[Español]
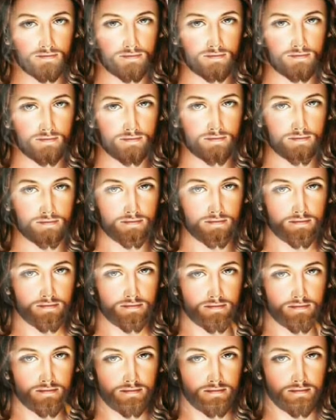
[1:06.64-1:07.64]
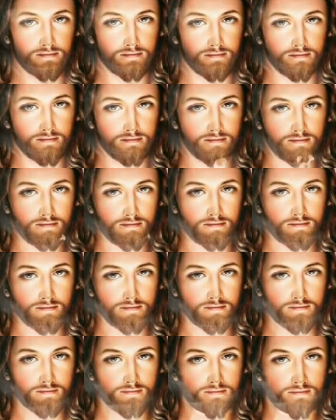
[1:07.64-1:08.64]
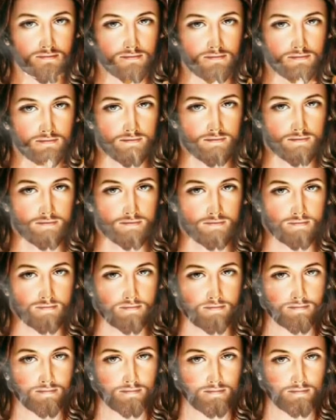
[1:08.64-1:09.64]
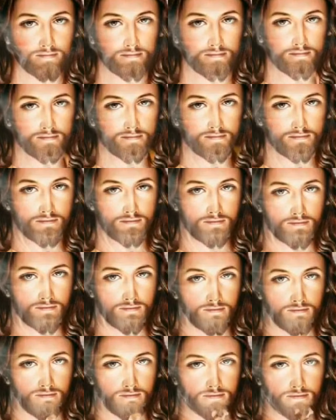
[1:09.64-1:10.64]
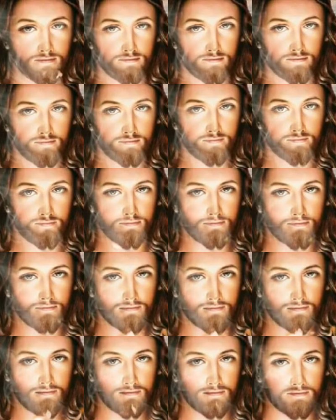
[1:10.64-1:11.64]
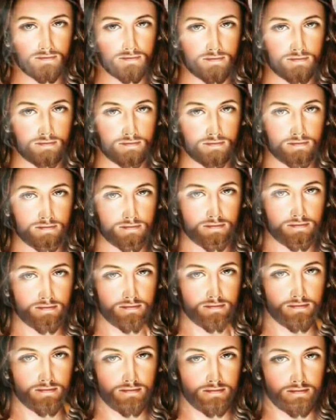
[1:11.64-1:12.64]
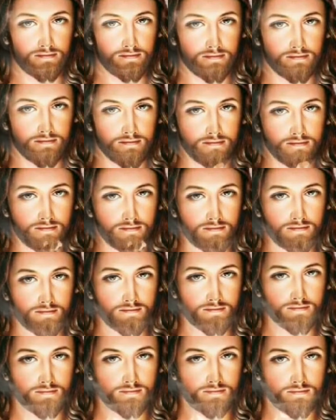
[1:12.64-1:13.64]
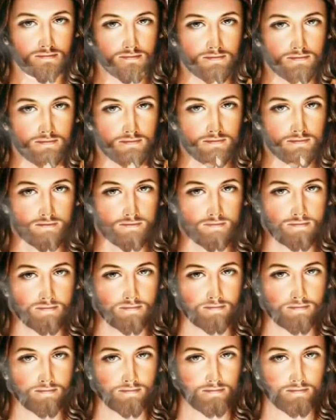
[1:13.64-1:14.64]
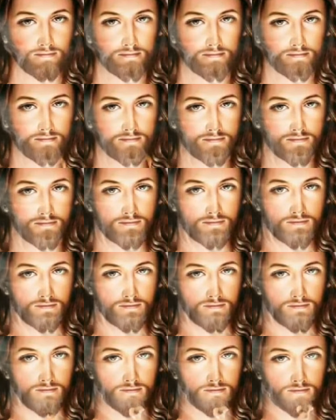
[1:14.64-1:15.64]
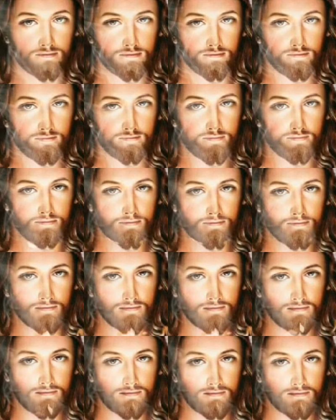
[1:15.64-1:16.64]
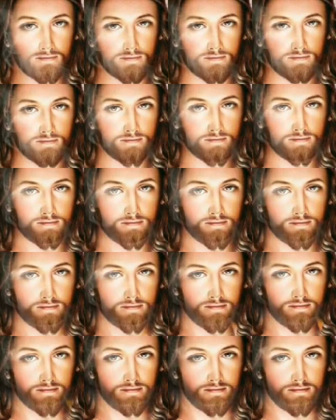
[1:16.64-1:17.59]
mis pasiones que se someterán al freno de tus mandamientos, y hasta mis pecados que detestaré, mientras haya odio en mi pecho,